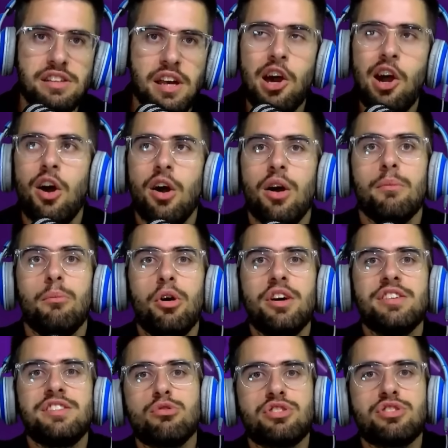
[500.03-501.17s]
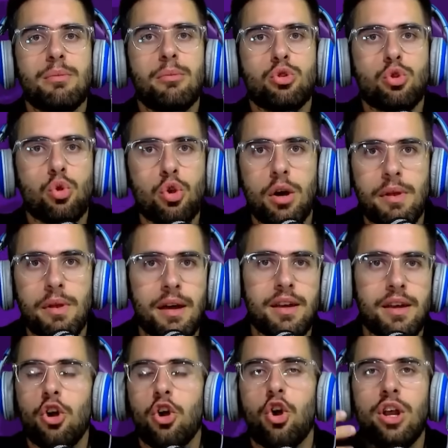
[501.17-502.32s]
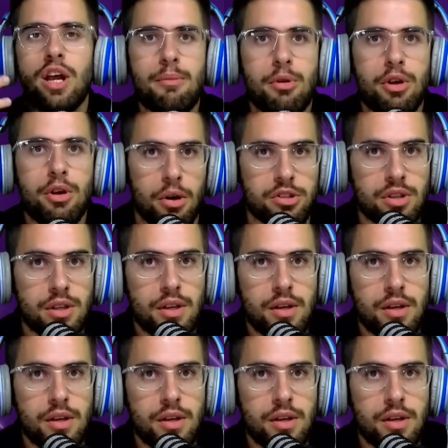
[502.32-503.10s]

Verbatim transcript: No, vos decís que usamos tu nombre y nos colgamos de vos.